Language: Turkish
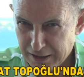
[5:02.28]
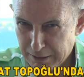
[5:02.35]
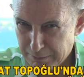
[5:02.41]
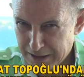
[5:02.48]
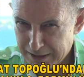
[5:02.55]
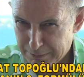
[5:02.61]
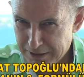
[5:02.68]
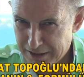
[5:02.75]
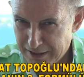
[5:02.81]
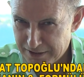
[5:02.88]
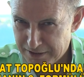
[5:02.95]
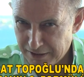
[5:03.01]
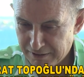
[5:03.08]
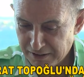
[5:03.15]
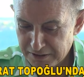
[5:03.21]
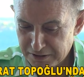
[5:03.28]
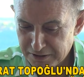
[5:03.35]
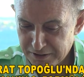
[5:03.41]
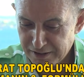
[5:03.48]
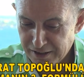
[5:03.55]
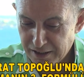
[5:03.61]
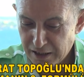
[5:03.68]
inanılmaz bir lezzet
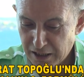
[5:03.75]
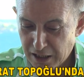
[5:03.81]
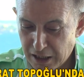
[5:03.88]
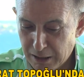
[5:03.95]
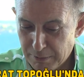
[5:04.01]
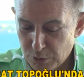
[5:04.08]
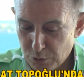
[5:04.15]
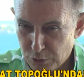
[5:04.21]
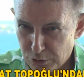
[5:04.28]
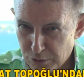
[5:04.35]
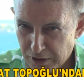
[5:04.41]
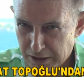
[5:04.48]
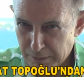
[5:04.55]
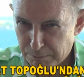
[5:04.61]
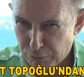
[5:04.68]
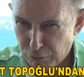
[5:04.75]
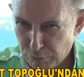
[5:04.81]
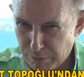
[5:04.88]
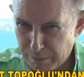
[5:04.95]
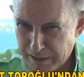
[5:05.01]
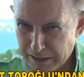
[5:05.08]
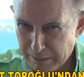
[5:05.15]
alır. Ama üstündeki
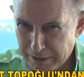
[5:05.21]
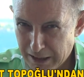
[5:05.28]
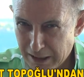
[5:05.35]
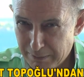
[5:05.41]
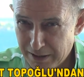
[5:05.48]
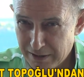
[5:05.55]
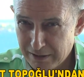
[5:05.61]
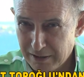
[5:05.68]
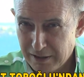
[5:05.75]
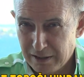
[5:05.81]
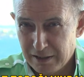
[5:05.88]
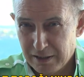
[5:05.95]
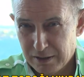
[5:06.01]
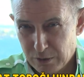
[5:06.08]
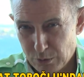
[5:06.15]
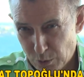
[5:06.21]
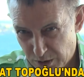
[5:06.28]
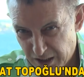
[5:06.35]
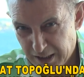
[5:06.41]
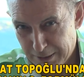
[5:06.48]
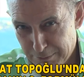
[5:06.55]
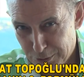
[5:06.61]
pul biberle beraber
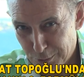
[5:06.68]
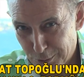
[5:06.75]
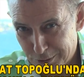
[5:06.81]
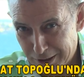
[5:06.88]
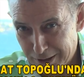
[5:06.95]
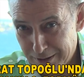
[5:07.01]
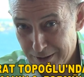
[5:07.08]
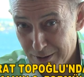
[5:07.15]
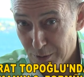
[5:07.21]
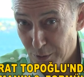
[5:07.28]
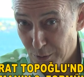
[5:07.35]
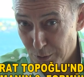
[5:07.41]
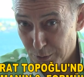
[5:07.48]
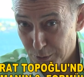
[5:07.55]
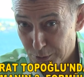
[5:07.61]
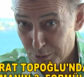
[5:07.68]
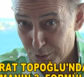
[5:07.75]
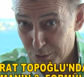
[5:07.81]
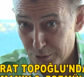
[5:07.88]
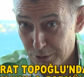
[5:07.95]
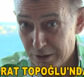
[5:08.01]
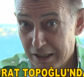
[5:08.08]
90-60-90
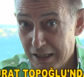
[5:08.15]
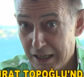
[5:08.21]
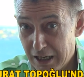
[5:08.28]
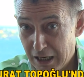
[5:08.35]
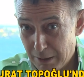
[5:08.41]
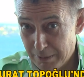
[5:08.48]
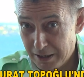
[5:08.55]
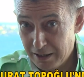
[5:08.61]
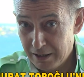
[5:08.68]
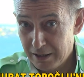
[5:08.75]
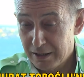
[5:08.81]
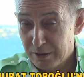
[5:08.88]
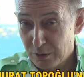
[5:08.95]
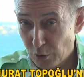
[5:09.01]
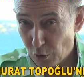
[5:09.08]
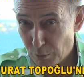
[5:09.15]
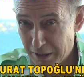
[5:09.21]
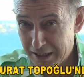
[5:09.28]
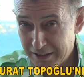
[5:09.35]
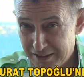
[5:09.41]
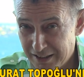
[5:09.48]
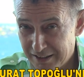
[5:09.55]
olursunuz. Ama
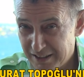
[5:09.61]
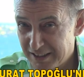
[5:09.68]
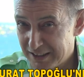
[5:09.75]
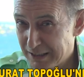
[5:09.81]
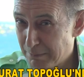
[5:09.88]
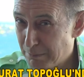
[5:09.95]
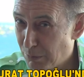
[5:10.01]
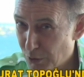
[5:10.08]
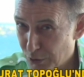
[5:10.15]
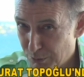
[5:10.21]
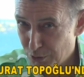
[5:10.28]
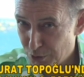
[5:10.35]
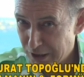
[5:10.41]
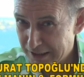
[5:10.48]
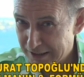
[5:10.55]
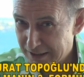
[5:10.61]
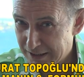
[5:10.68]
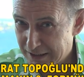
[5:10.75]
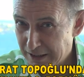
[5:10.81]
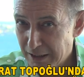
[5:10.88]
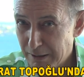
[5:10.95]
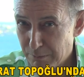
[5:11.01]
Normal diyetinizi
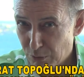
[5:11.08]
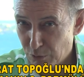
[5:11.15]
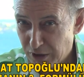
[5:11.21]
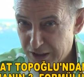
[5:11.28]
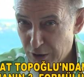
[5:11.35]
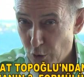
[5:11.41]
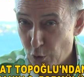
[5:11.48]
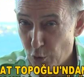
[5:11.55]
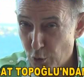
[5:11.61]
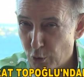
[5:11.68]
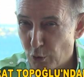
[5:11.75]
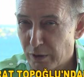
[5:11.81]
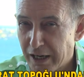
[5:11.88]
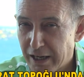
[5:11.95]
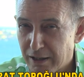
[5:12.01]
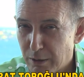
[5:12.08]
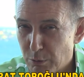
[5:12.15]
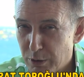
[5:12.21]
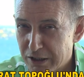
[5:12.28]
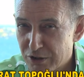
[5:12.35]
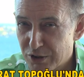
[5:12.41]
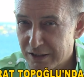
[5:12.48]
bozmayacaksınız. Bunları öğün olarak
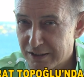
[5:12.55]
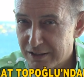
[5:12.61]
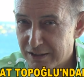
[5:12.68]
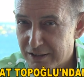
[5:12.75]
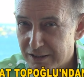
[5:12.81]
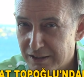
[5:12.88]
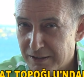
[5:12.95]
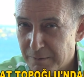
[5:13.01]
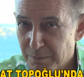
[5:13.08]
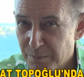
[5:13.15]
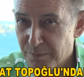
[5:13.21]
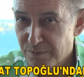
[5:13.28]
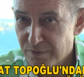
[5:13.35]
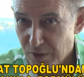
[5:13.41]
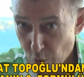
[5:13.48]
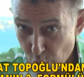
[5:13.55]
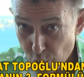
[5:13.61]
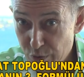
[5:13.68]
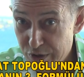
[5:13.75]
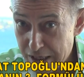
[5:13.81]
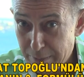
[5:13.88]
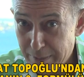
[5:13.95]
kabul edeceksiniz.
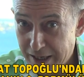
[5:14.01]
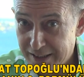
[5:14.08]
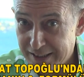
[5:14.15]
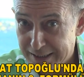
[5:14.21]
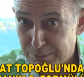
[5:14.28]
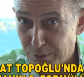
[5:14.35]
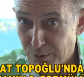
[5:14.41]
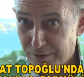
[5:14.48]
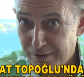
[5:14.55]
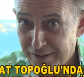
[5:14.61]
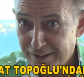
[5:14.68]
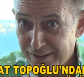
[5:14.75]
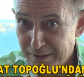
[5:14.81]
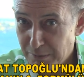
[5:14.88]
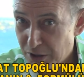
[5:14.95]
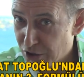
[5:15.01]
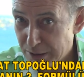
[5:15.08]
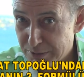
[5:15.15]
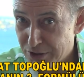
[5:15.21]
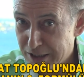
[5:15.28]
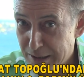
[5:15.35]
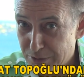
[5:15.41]
Öğün yemeğiniz bu.
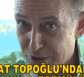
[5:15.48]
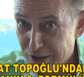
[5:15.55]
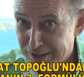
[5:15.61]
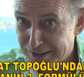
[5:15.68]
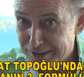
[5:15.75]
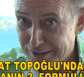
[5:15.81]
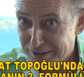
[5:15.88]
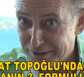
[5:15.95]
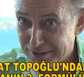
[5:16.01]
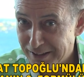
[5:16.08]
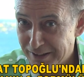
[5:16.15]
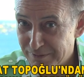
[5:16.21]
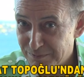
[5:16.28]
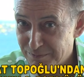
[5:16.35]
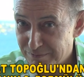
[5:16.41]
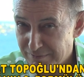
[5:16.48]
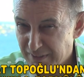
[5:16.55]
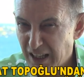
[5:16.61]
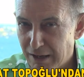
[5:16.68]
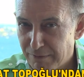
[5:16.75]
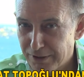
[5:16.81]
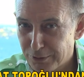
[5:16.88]
Başka bir şey yemeyeceksiniz yanında.
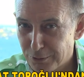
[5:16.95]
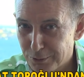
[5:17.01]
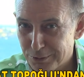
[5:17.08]
Afiyet